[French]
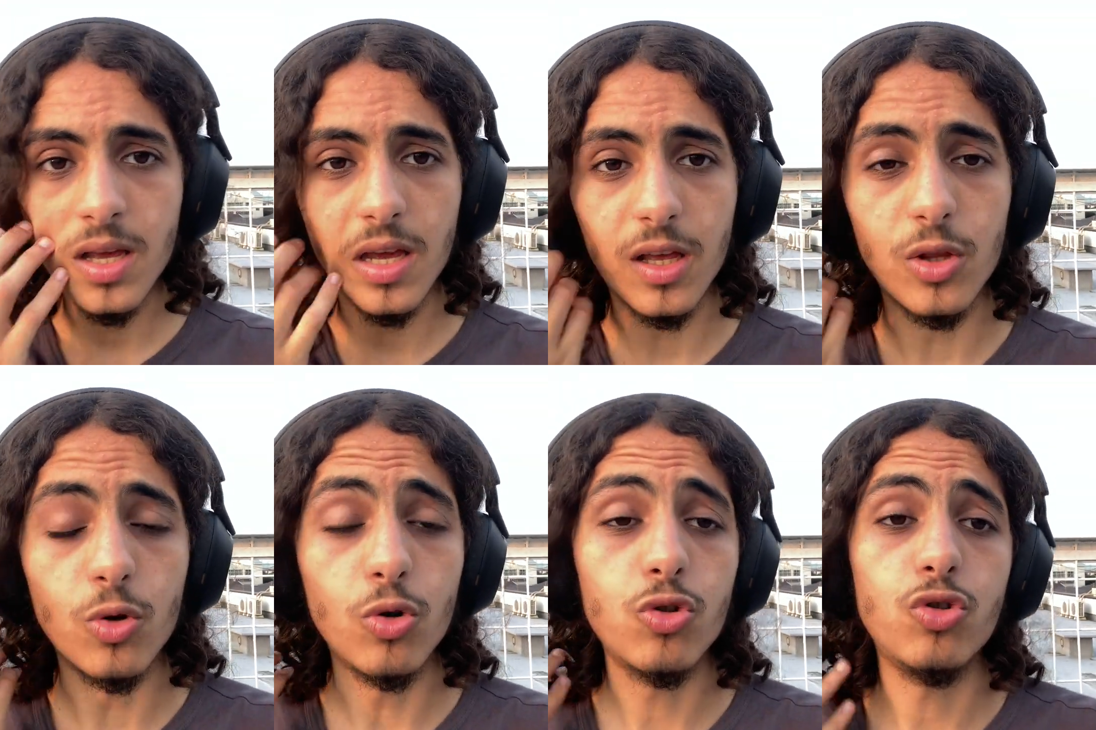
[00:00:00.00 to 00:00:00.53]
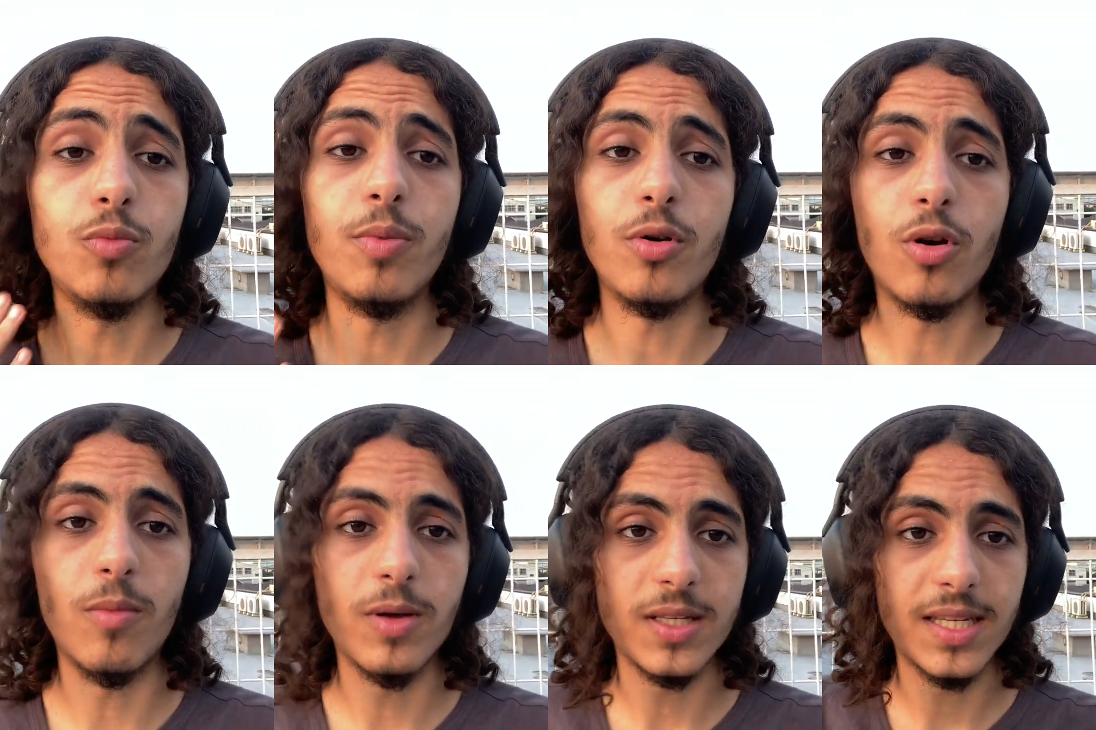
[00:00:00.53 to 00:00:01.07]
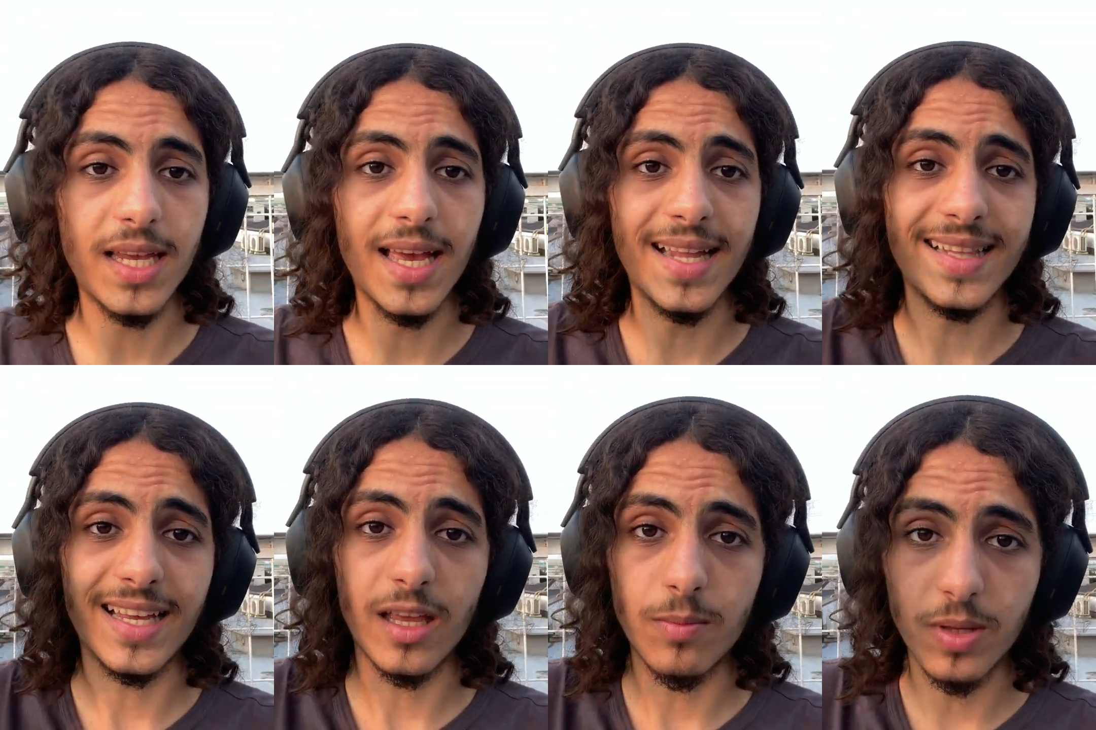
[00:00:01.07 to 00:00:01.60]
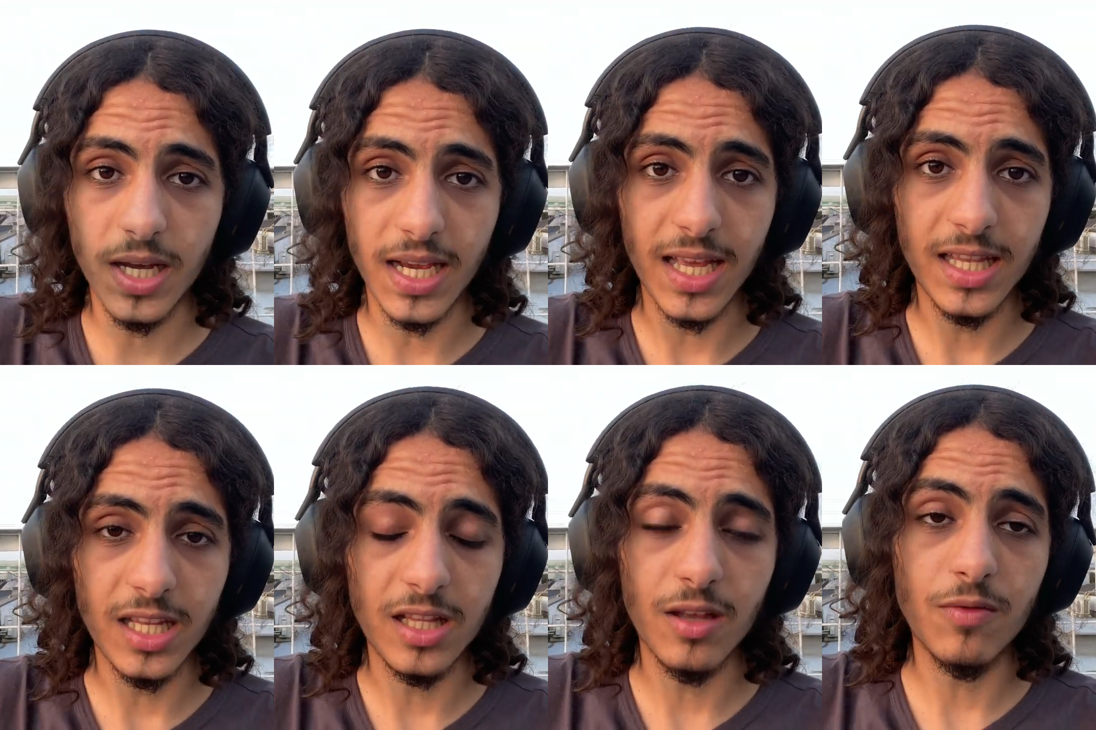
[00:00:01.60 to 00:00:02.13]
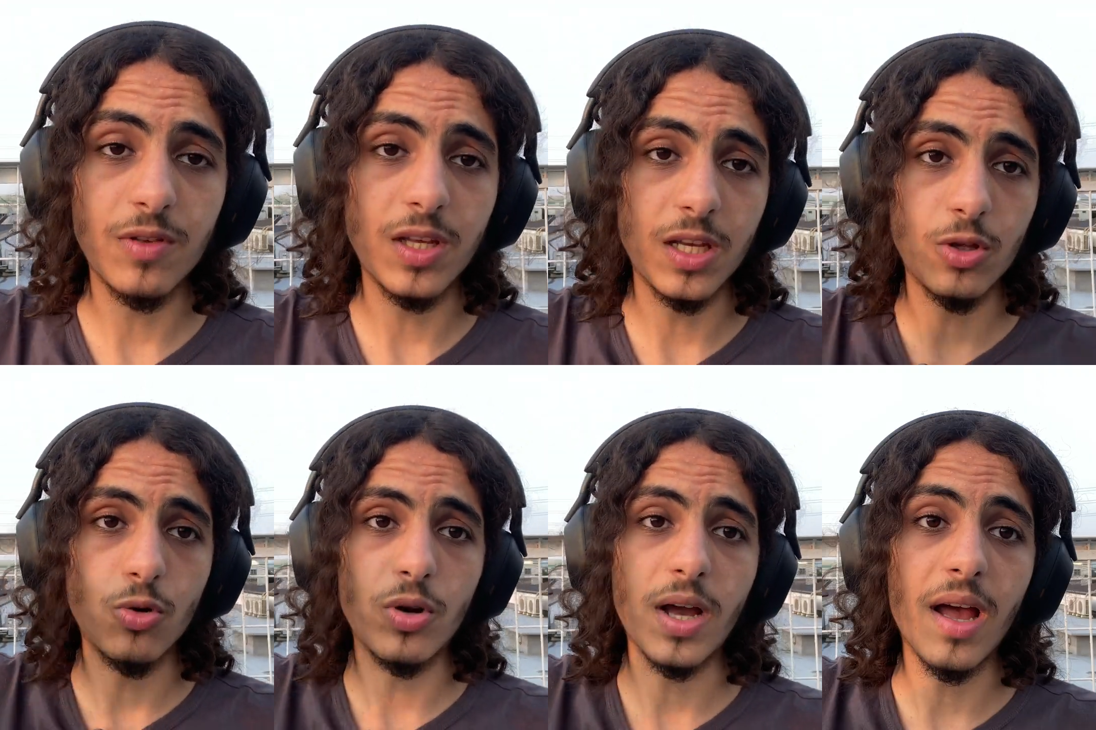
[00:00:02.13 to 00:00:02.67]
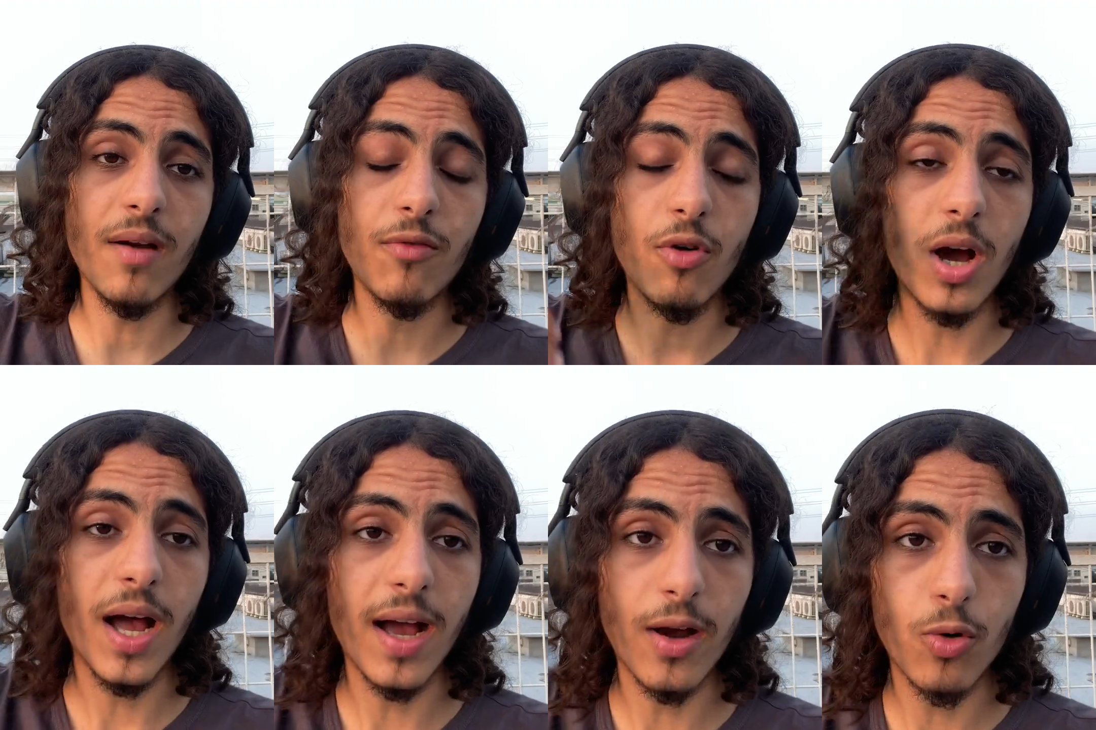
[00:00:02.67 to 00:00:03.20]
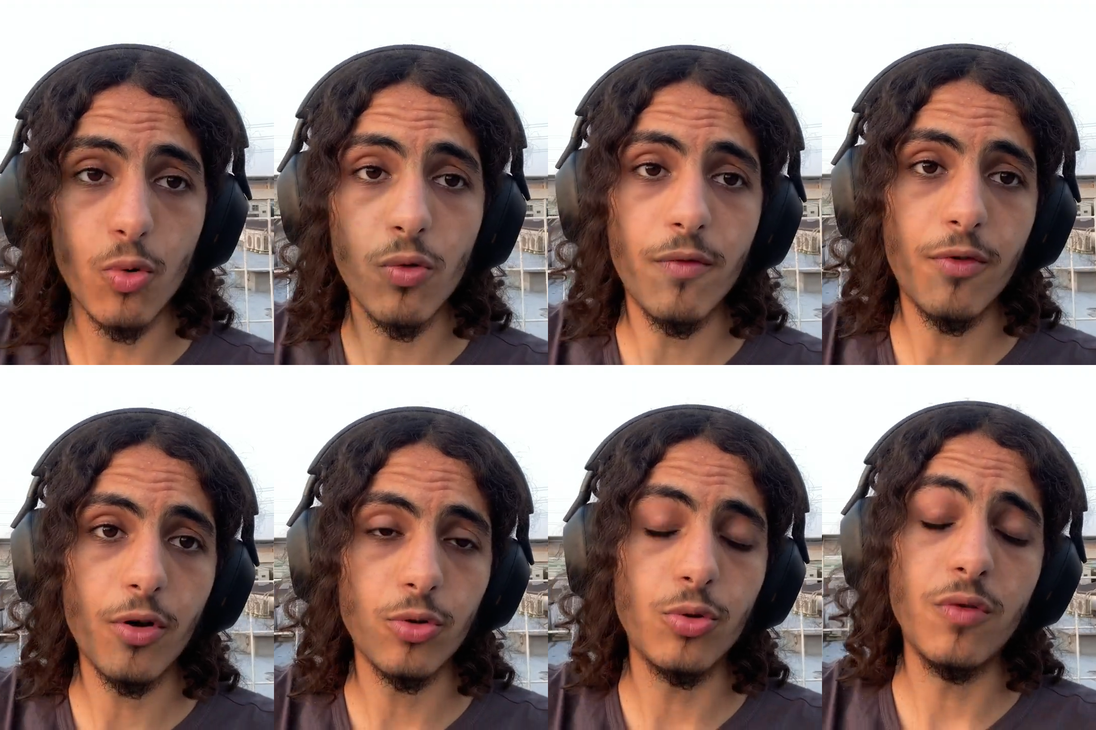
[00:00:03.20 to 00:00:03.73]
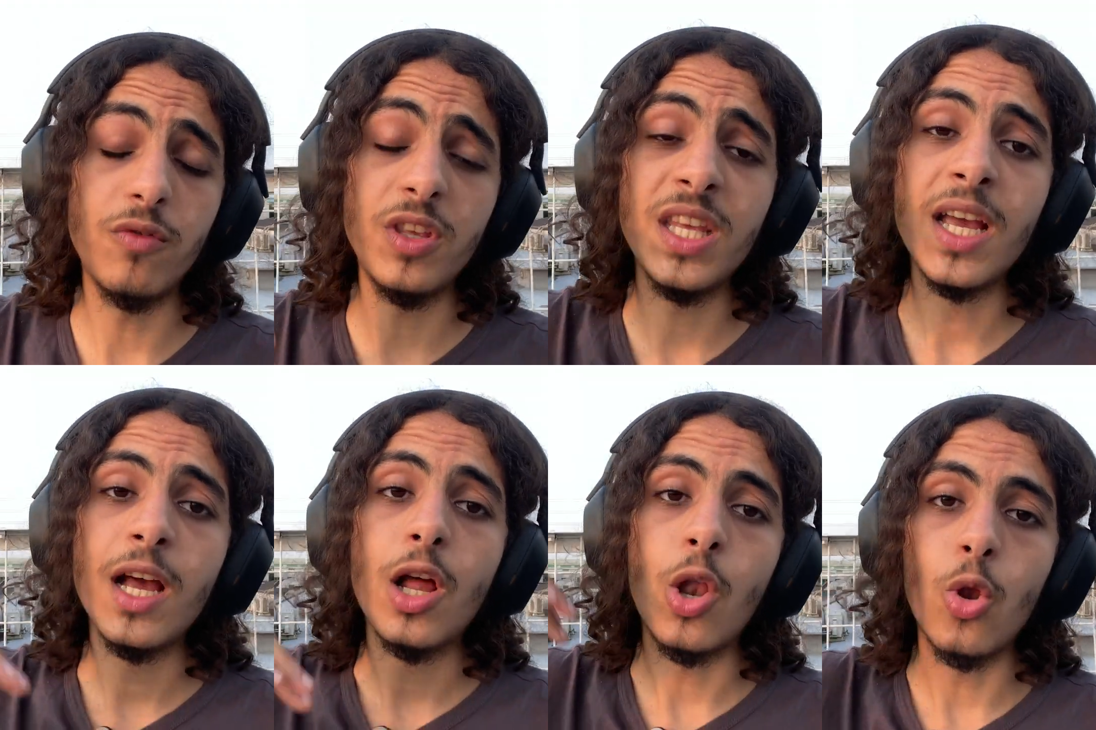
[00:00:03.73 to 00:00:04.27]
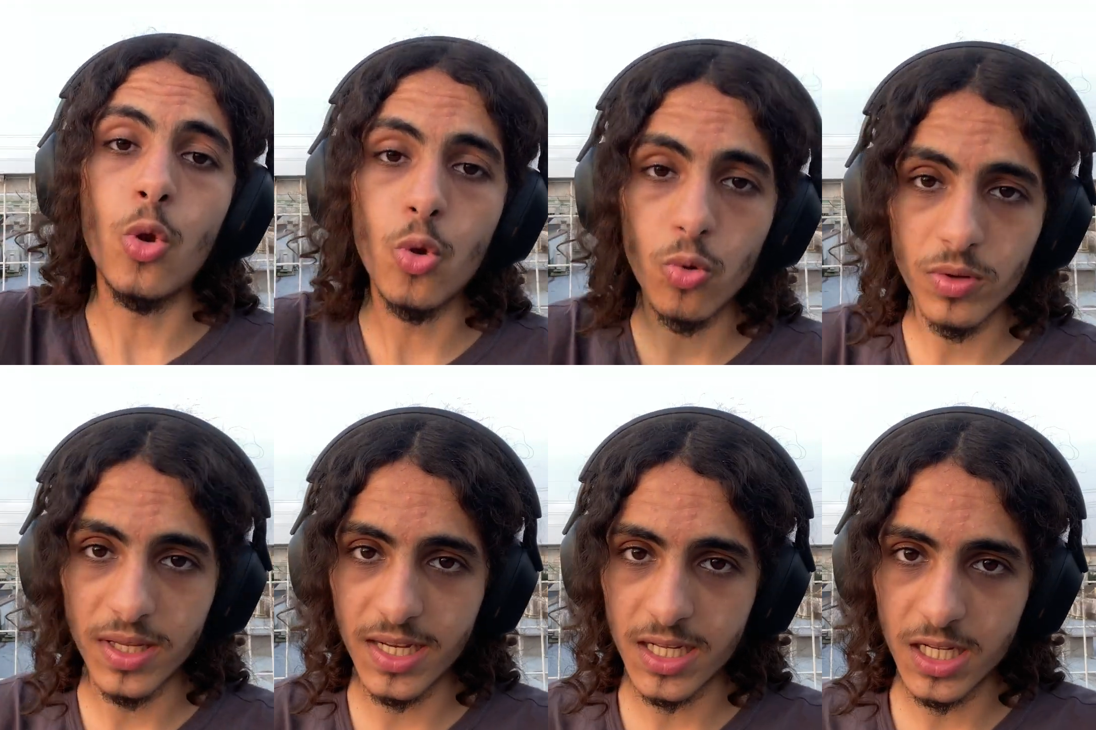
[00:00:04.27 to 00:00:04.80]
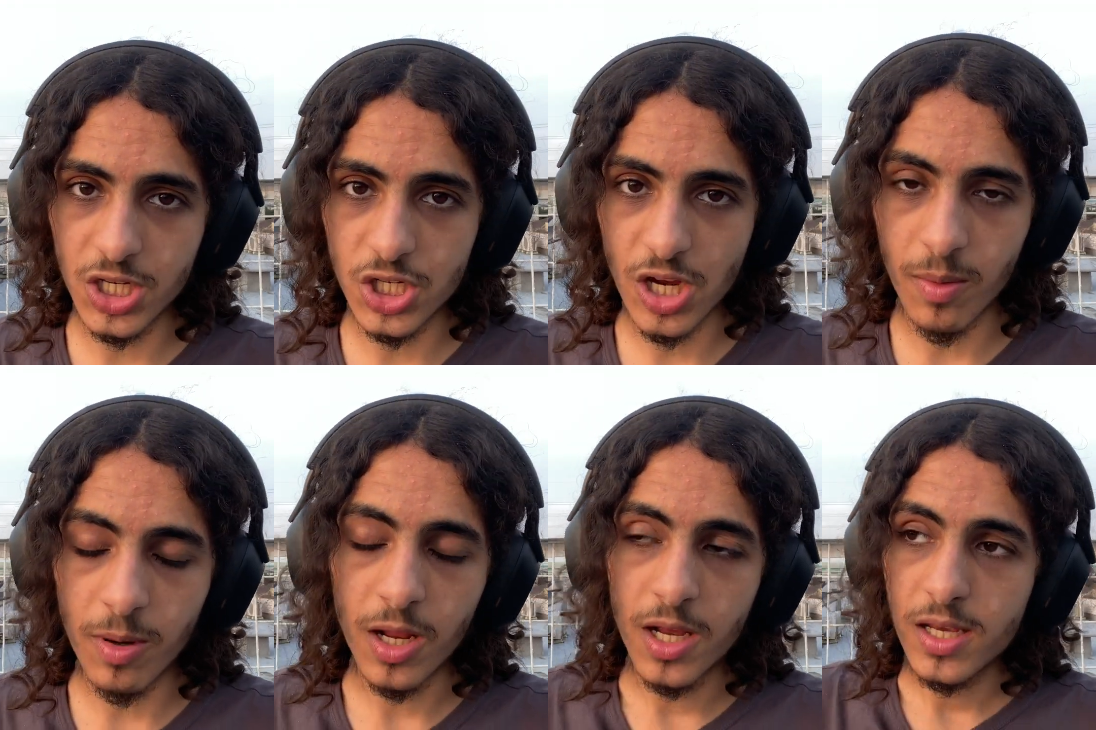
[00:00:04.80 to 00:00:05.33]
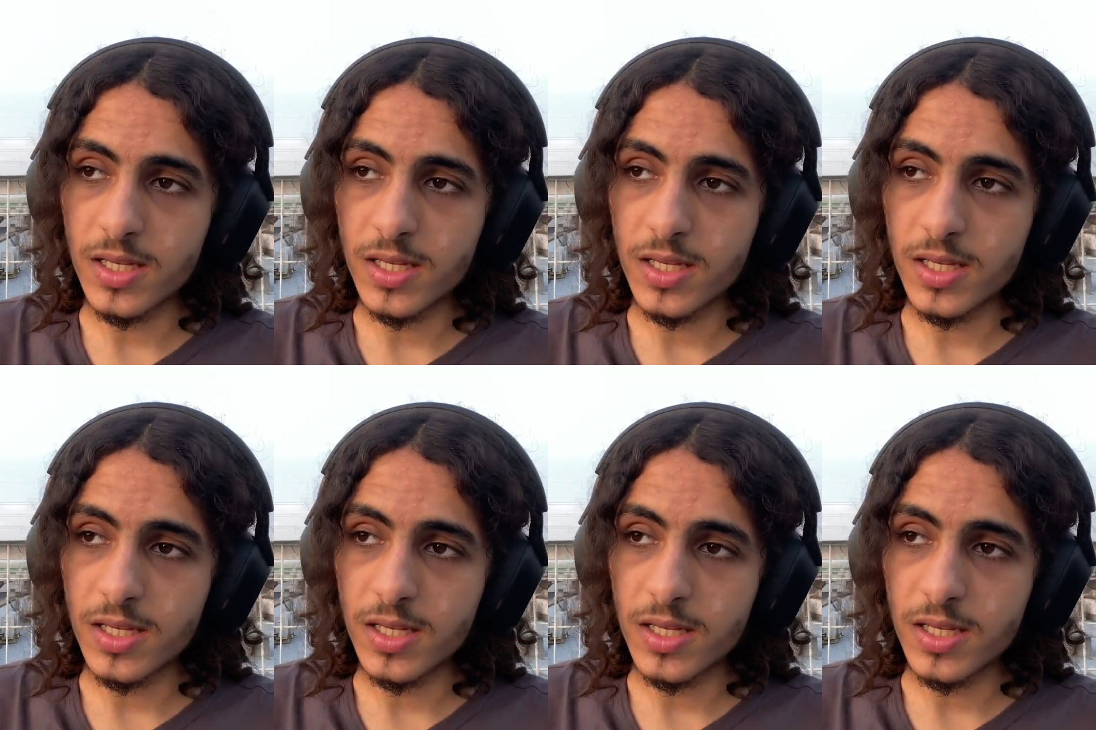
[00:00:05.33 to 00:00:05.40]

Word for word: et donc tu peux commencer à très bien gagner ta vie et donc à avoir un confort de vie non négligeable.